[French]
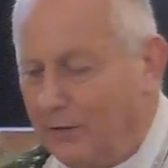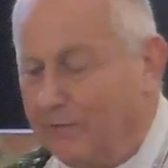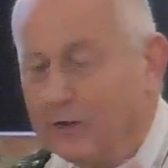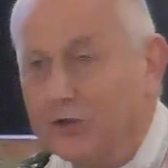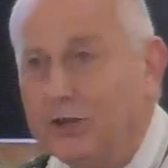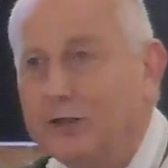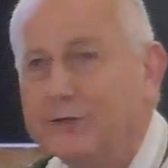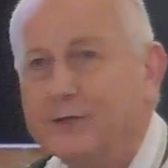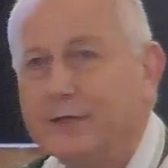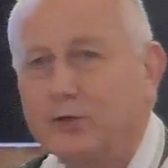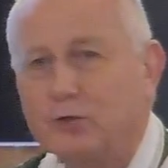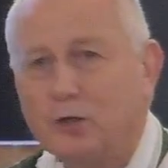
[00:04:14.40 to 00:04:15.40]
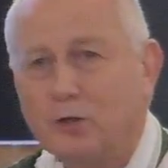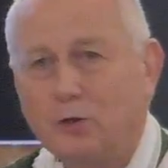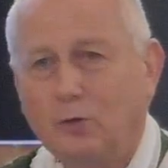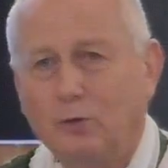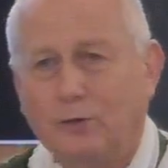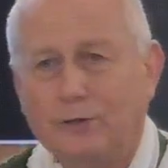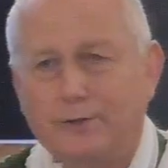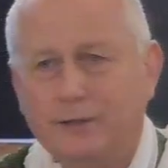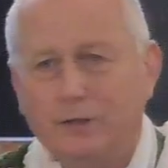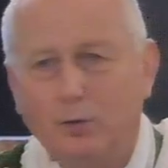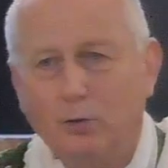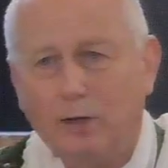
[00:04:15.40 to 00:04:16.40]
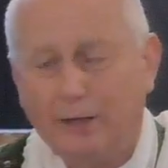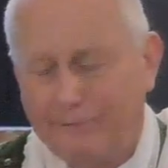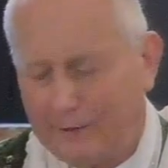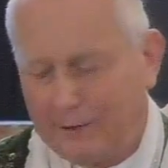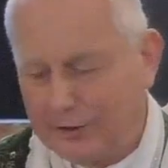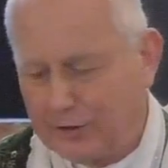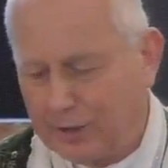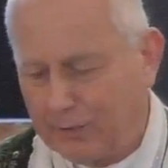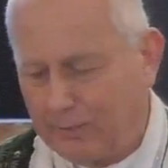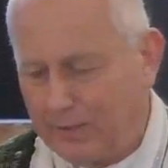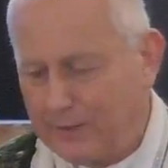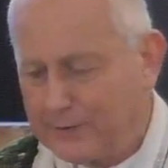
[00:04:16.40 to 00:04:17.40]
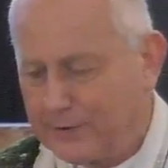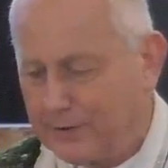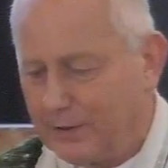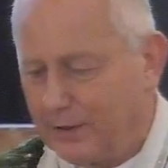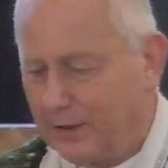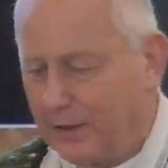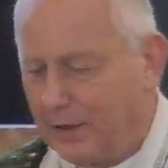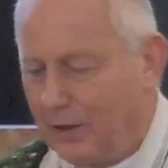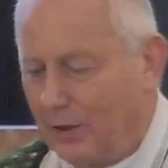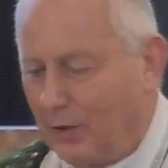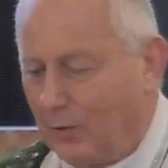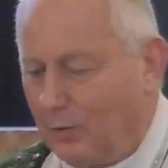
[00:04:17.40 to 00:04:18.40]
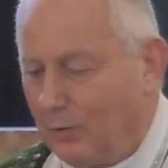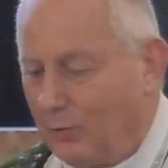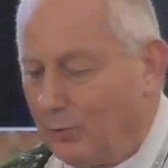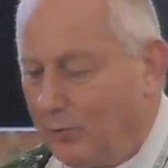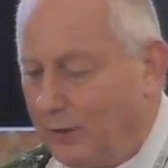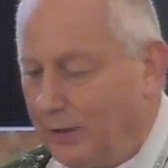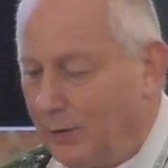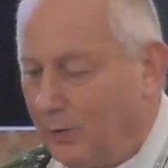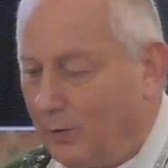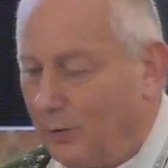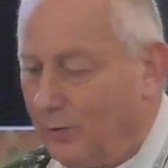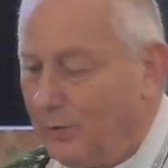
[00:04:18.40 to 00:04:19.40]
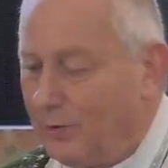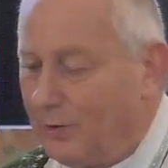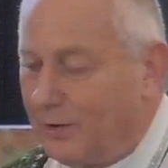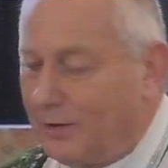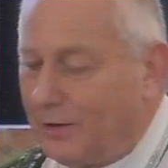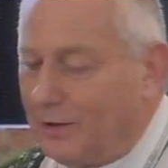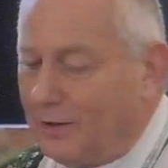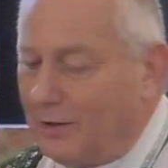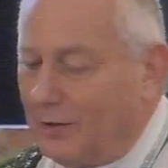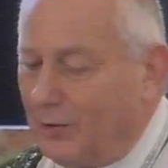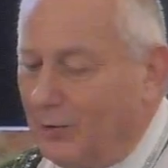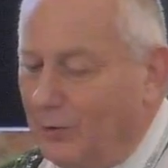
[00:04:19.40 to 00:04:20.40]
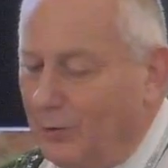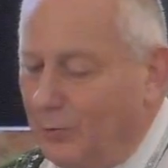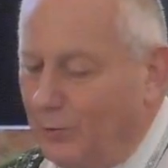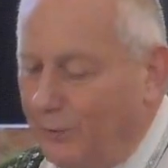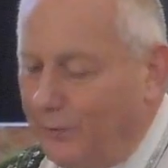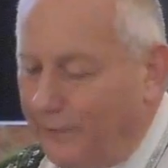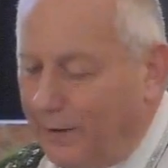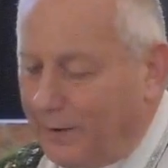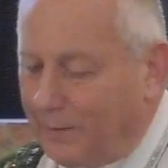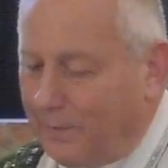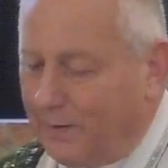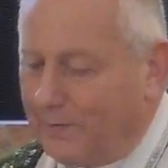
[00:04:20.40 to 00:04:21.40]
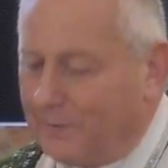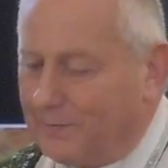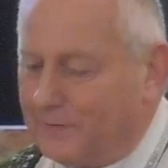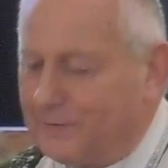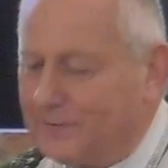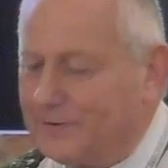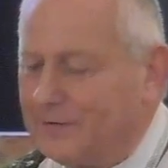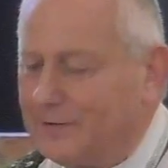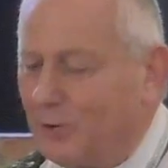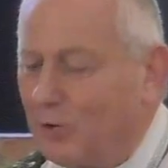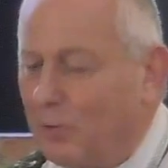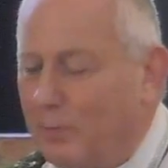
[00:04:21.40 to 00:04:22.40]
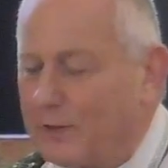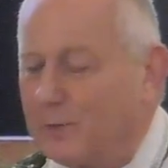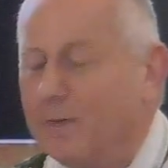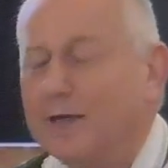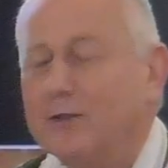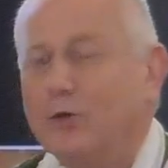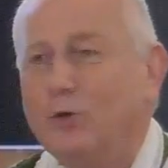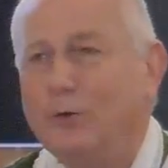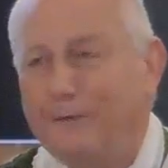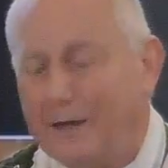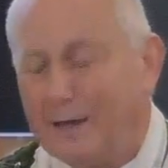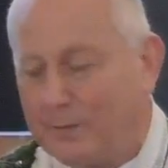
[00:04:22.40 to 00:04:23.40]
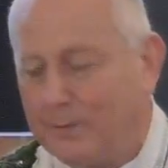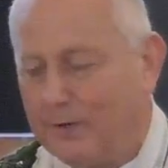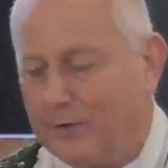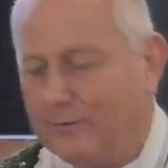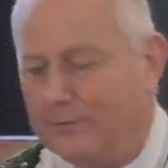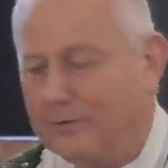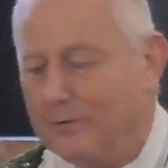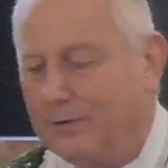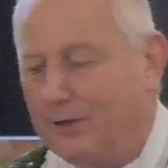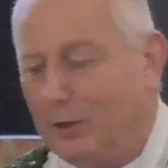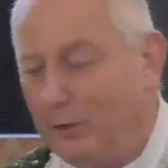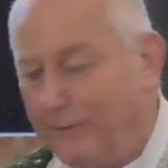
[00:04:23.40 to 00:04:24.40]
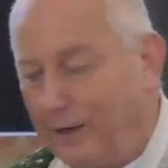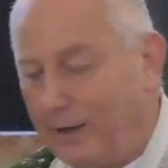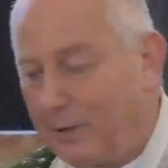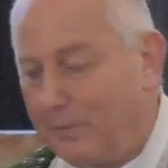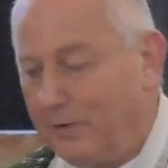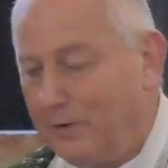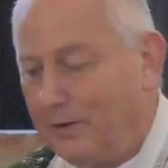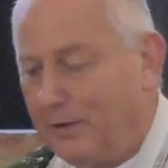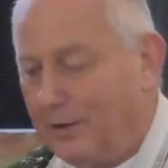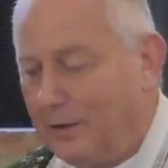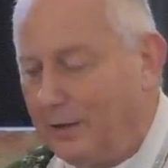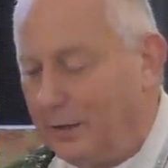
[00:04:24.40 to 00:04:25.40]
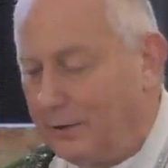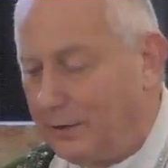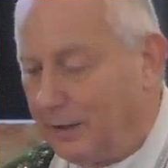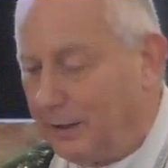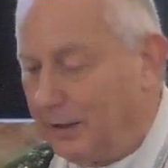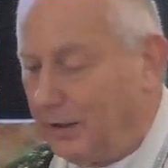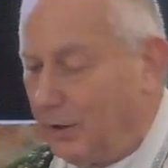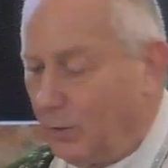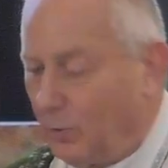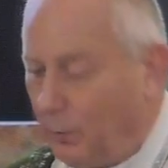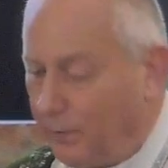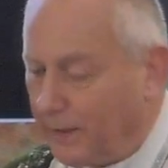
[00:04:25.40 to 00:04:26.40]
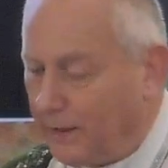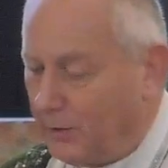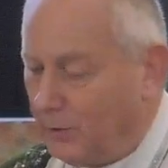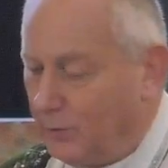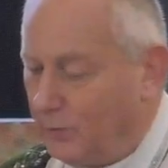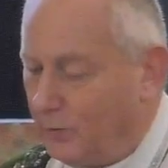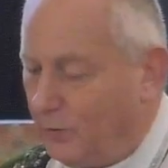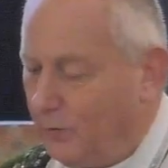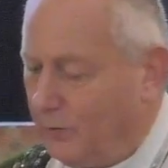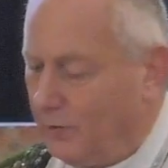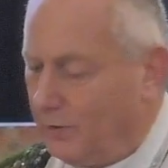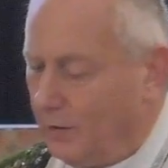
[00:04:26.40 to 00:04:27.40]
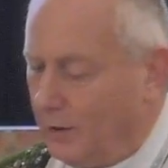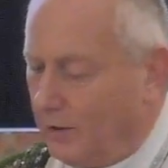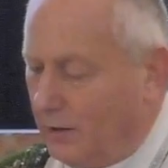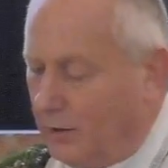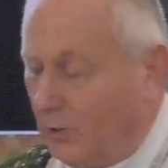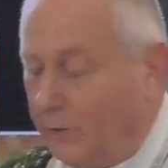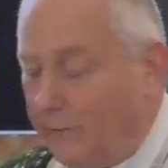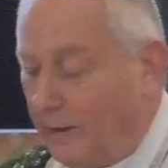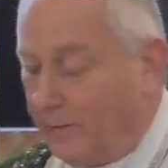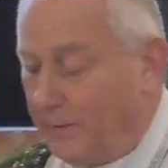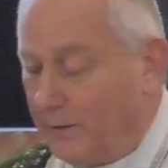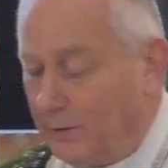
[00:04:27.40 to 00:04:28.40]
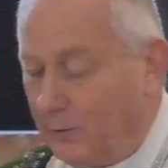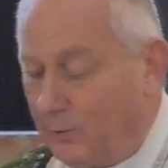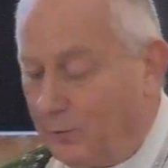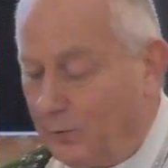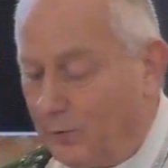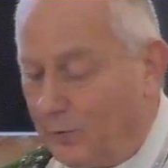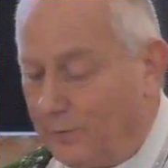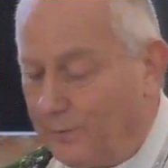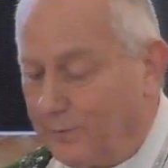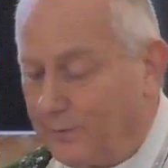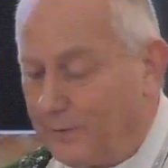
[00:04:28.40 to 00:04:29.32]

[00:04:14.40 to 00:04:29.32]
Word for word: L'évangile de Saint Jean que nous récitons à la fin de chaque messe nous dit que le Verbe, au commencement était le Verbe, et le Verbe était auprès de Dieu, et le Verbe était Dieu.